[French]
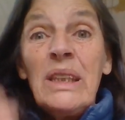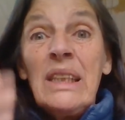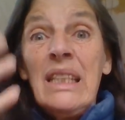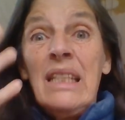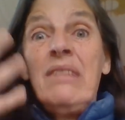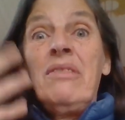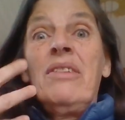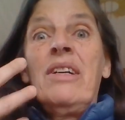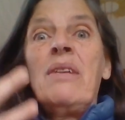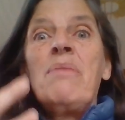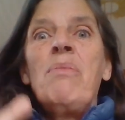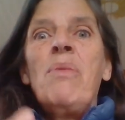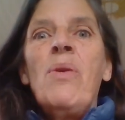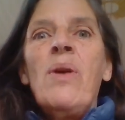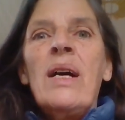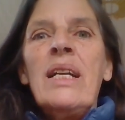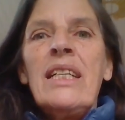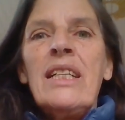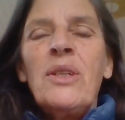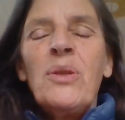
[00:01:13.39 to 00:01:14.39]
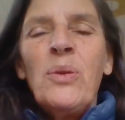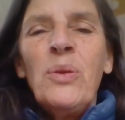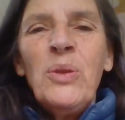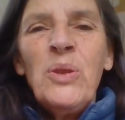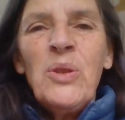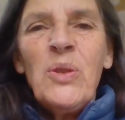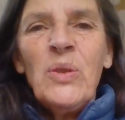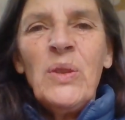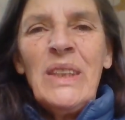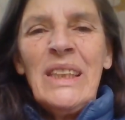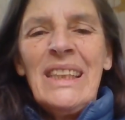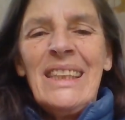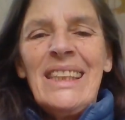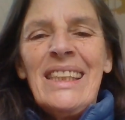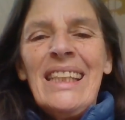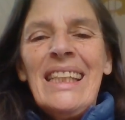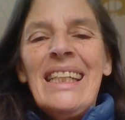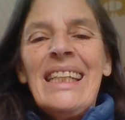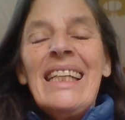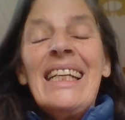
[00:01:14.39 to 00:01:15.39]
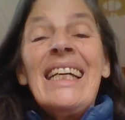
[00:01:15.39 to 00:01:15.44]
aider vraiment à les conscientiser